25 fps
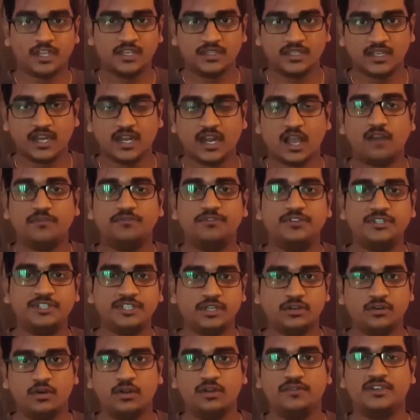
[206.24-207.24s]
இதுக்கான
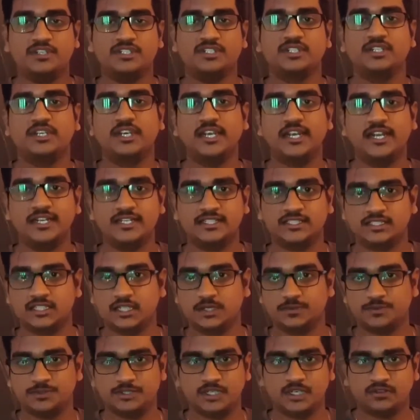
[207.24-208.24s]
அஃபிஷியல் நோட்டிஃபிகேஷன் கீழே
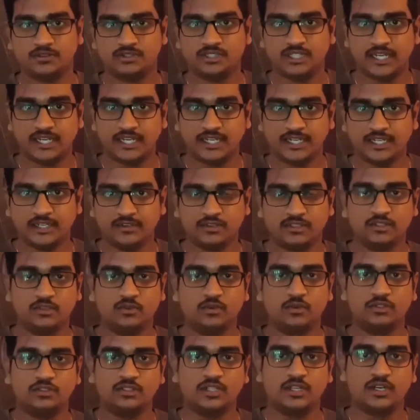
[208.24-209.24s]
டிஸ்கிரிப்ஷனில் வந்து லிங்க் வந்து
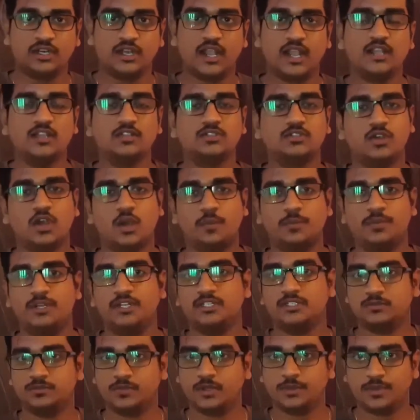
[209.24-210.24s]
கொடுத்துருக்கேன் ஸோ
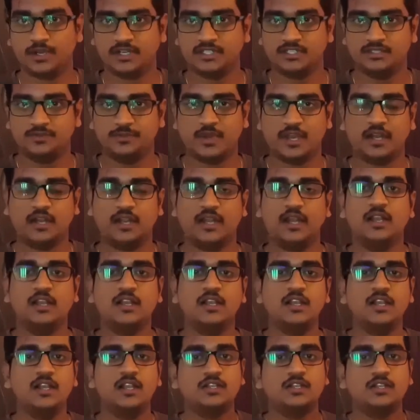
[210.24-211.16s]
அப்ளிகேஷன் போய் படிச்சு பாருங்கள்